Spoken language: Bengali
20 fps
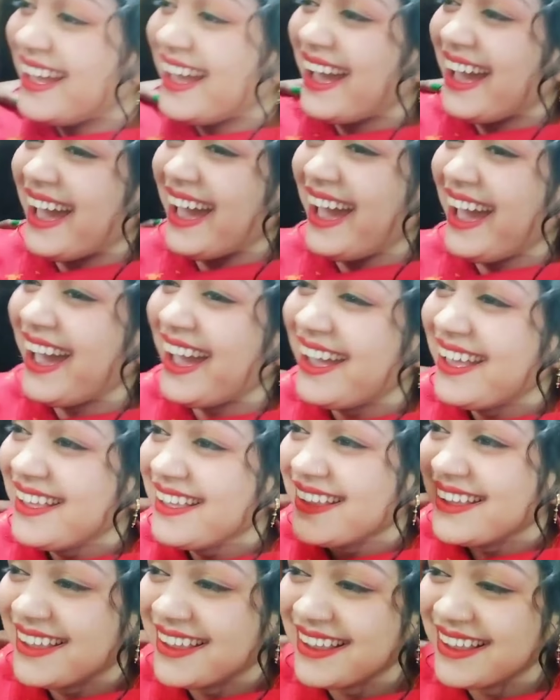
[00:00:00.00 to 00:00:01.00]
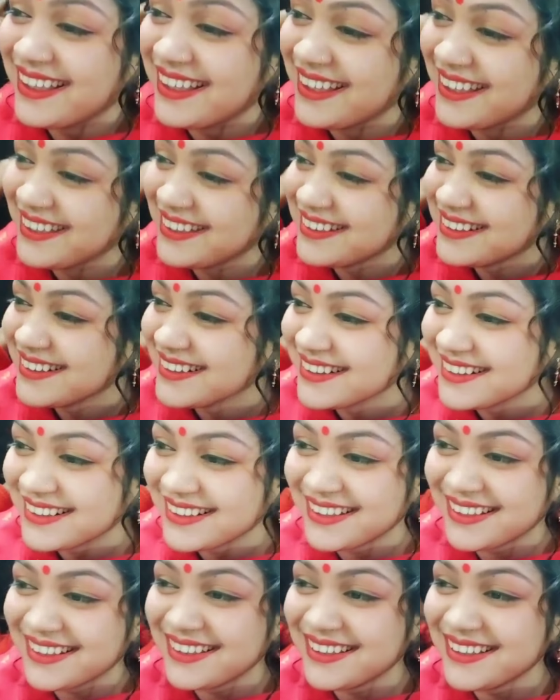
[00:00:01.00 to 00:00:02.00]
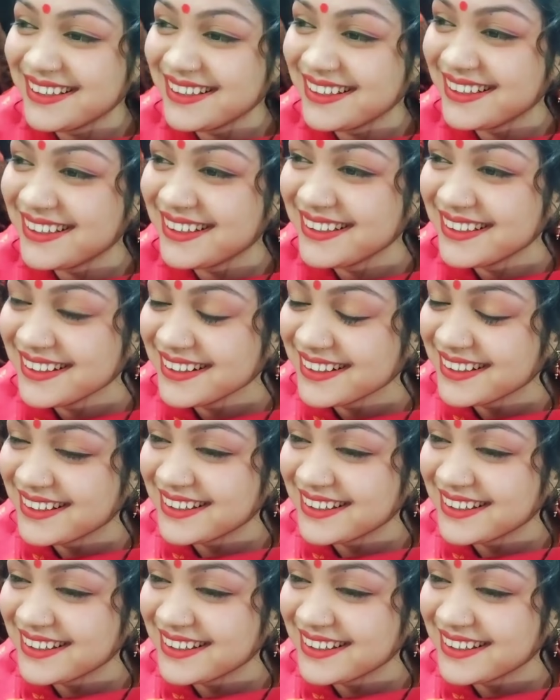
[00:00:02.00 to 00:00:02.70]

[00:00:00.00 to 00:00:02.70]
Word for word: লিপস্টিক পরানো হয়ে গেছে তো সিঁদুরটা